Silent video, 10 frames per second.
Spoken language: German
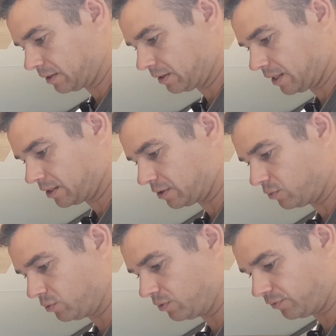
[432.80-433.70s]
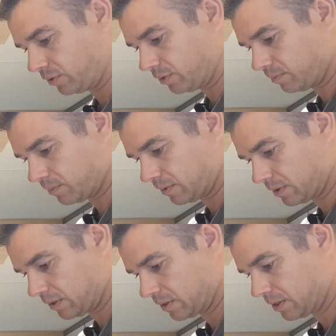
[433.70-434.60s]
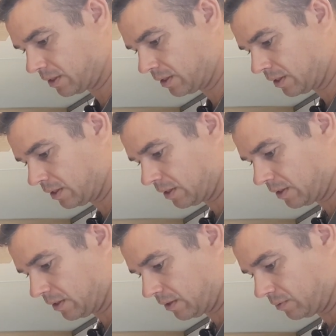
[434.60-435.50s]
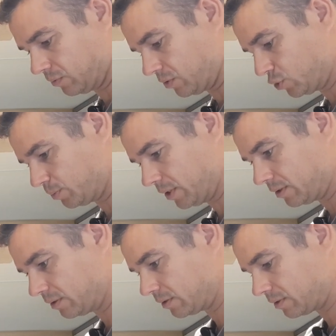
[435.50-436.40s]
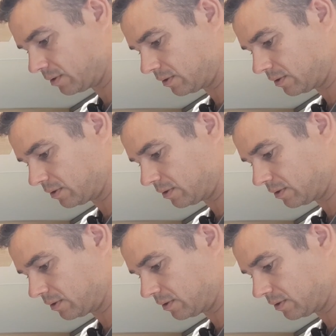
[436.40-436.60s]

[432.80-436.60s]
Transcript: Leichter Ölfilm und die Späne.